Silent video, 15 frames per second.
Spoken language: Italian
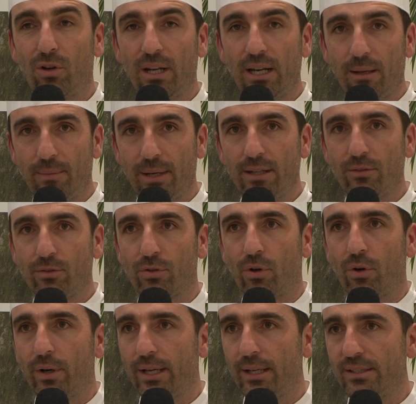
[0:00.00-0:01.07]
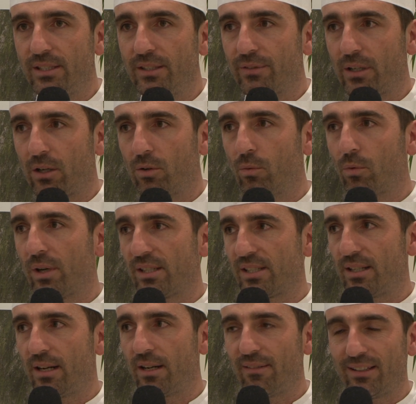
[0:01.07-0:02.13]
allenamento è, eh, significa comunque
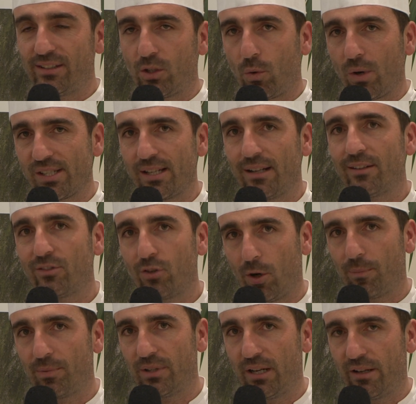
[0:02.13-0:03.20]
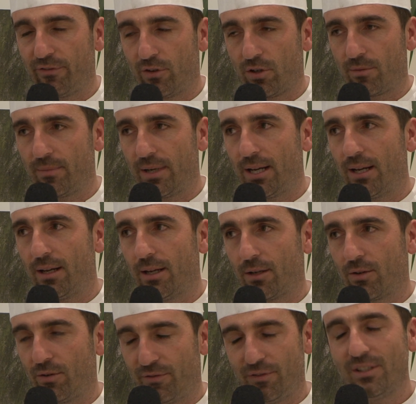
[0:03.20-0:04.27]
essere arrivati quasi al top della forma
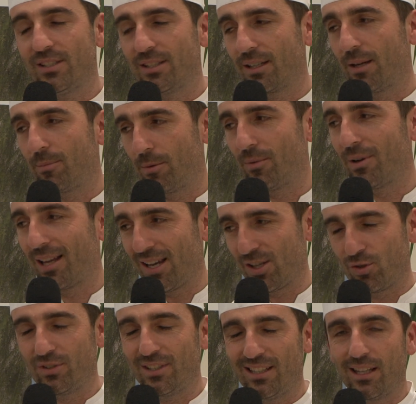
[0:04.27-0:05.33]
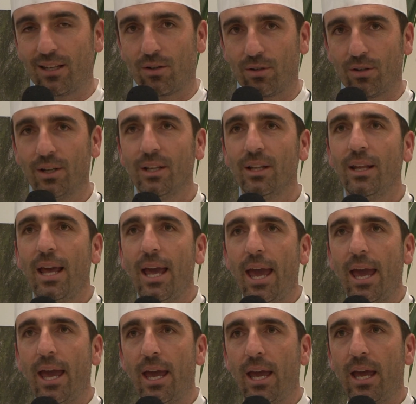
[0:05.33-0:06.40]
ecco, fisica, è proprio il caso di dirlo.
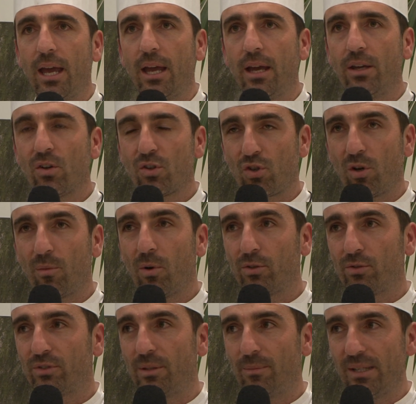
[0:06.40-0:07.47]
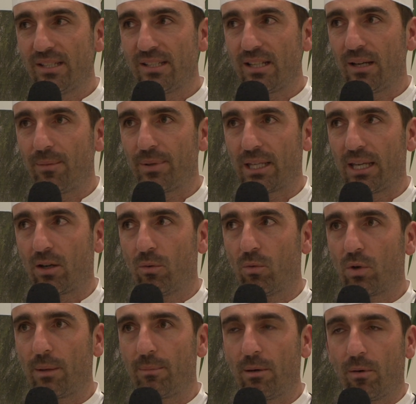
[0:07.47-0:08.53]
Eh, io sono molto ottimista perché
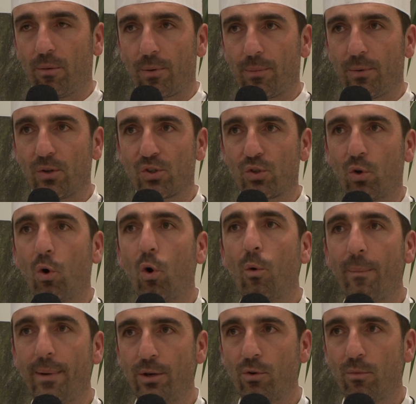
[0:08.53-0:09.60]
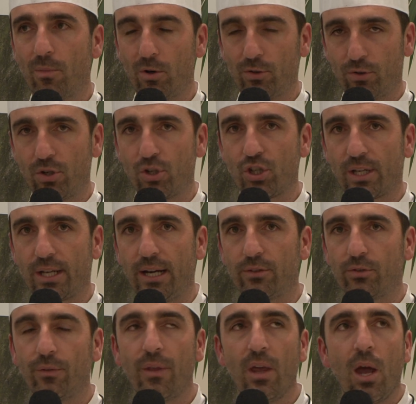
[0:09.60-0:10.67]
comunque abbiamo proposto un menu molto
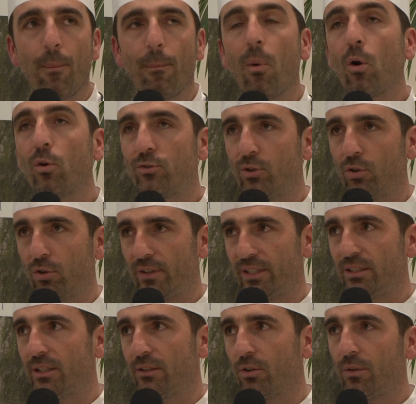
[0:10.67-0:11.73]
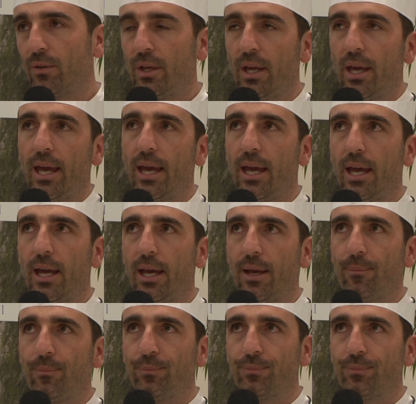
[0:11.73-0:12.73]
ricercato, molto innovativo. Eh,